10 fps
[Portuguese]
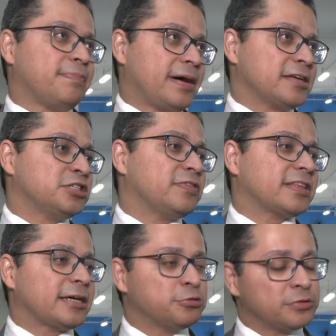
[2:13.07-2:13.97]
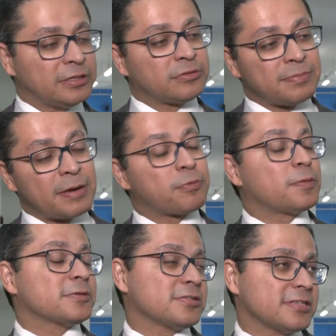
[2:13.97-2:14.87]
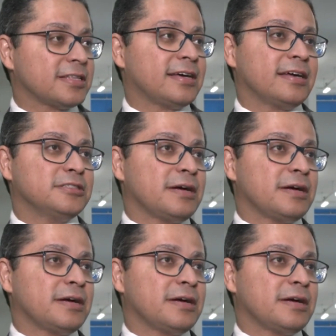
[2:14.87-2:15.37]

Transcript: a PAI, a gente vai estar ajudando também a própria sociedade.